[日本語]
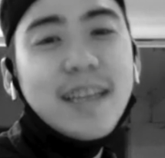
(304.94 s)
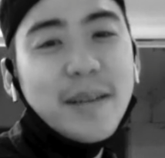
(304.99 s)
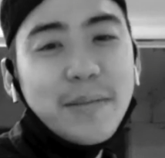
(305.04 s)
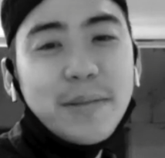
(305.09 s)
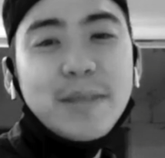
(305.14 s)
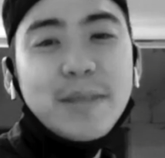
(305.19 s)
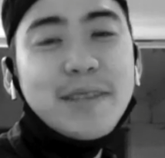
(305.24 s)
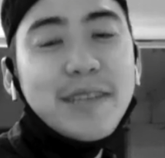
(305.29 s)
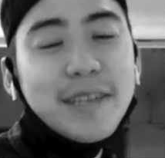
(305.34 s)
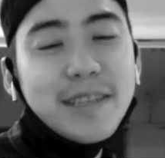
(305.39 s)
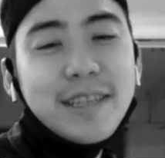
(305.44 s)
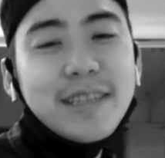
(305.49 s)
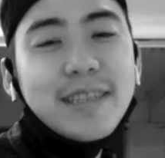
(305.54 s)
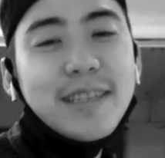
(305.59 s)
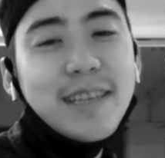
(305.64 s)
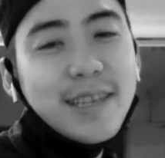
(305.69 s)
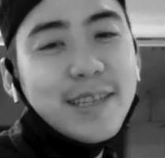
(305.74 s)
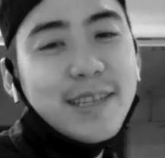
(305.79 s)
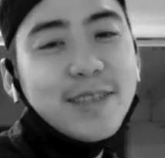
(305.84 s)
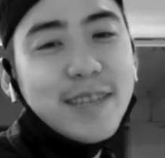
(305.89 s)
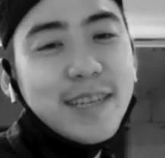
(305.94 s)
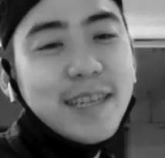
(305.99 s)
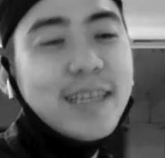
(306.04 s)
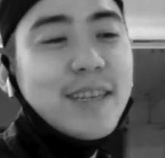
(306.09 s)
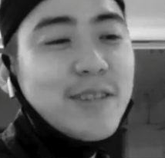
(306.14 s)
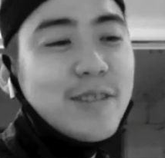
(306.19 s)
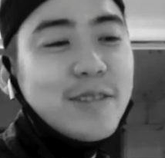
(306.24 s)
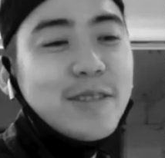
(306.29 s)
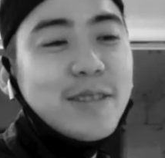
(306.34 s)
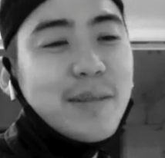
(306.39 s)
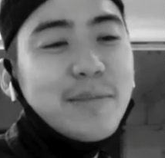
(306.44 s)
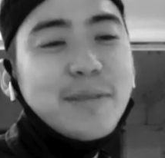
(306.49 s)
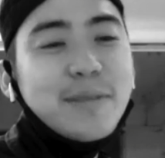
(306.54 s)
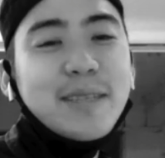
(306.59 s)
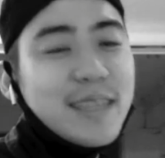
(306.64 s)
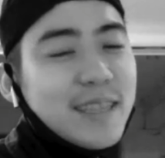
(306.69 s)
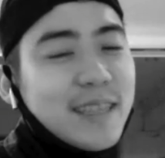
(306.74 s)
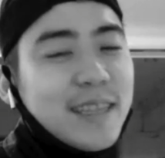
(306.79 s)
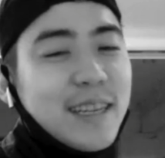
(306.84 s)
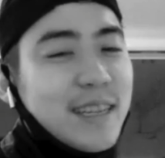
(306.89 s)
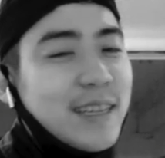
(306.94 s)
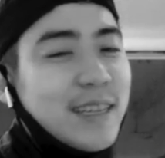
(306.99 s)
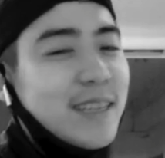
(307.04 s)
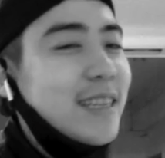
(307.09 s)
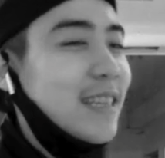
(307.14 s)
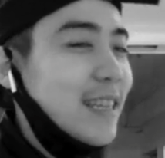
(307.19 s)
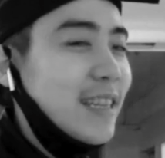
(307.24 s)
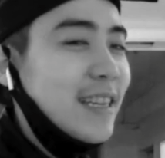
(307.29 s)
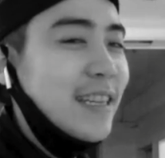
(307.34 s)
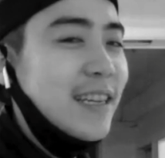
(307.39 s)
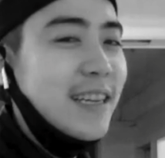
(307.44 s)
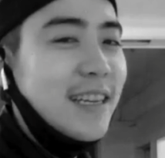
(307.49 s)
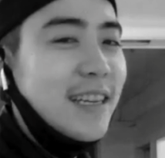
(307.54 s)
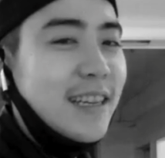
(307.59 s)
麗なビジュアルで最終的にコンセプチュアルやったらいいき。